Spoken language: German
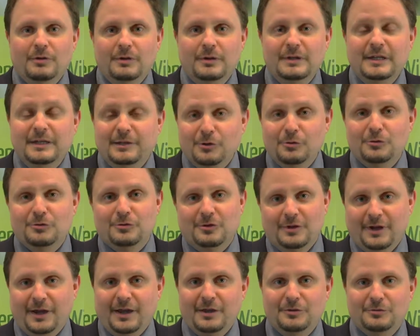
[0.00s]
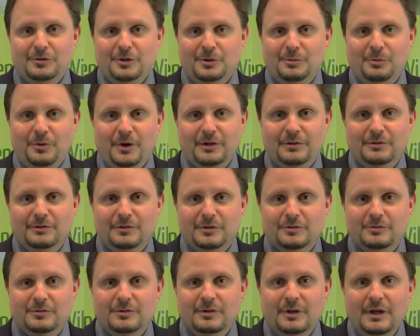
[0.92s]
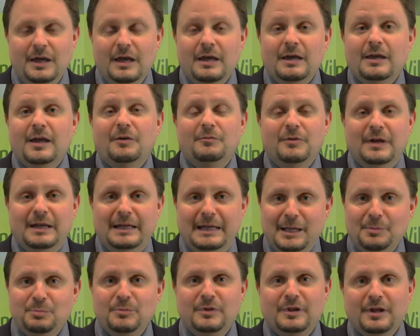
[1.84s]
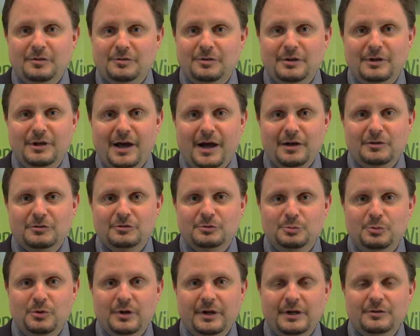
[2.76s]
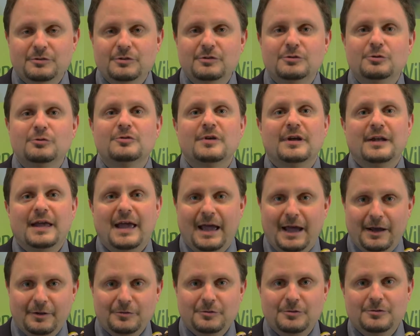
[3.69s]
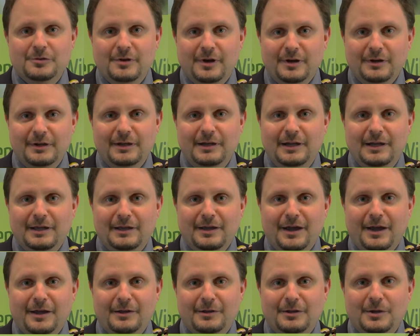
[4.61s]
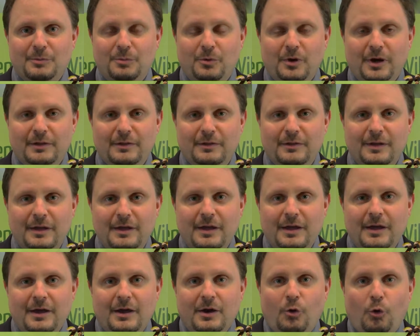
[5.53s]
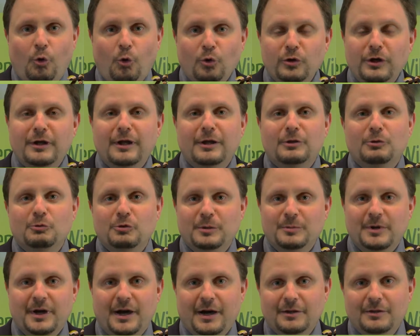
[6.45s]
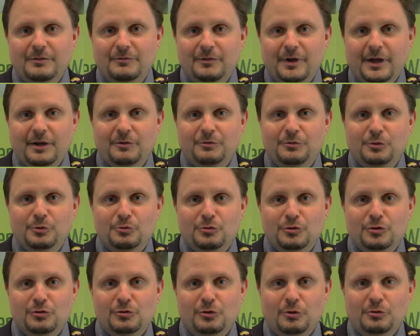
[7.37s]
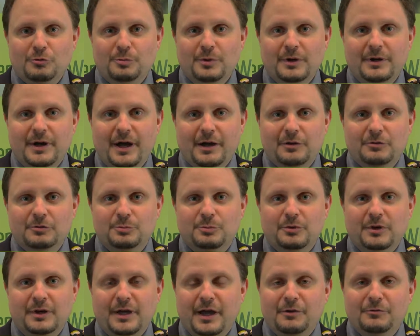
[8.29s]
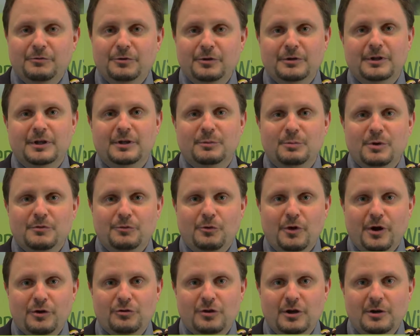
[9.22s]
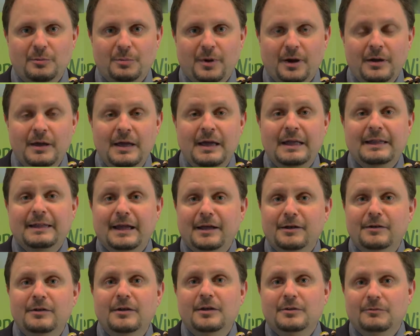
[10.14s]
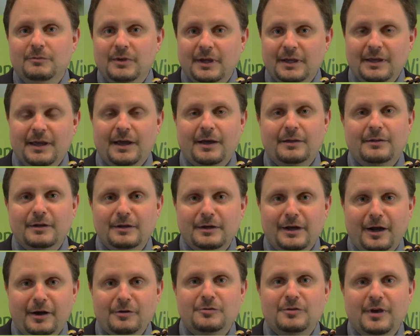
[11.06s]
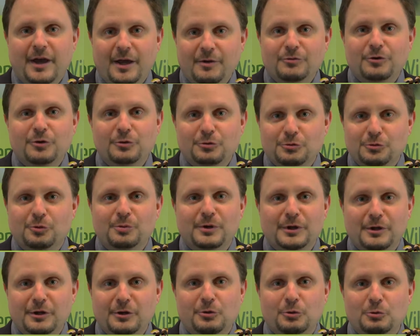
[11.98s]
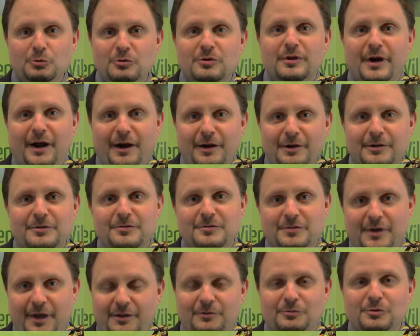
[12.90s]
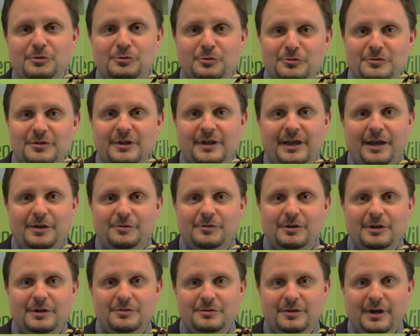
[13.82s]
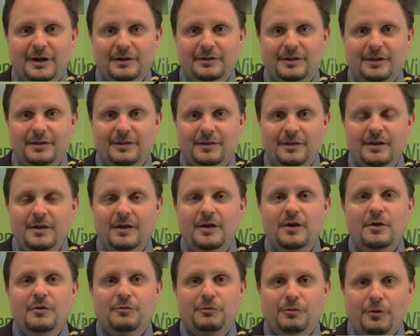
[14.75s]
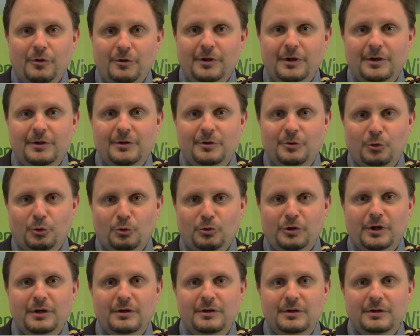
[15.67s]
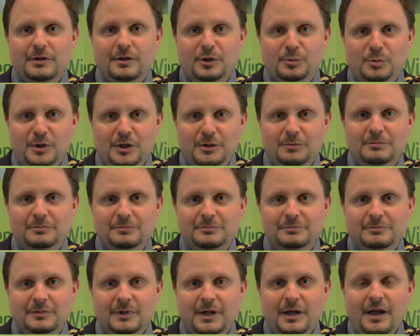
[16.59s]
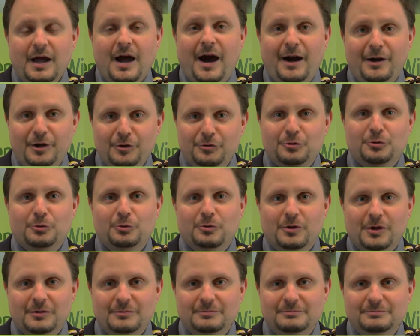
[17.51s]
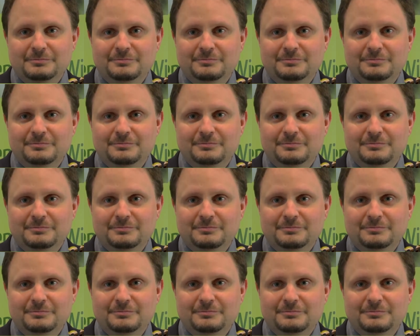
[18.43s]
Niederösterreichs geworden ist. Ja, wir leben das in Laxenburg, es ist uns eine Herzensangelegenheit geworden. Ohne Natur im Garten wäre für uns der Schlosspark Laxenburg einfach nicht mehr vorstellbar, denn wir gärtnern ganz einfach so wie in der guten alten Zeit, wie es unser Kaiser gesagt hätte, völlig ohne Chemie. Alles Gute!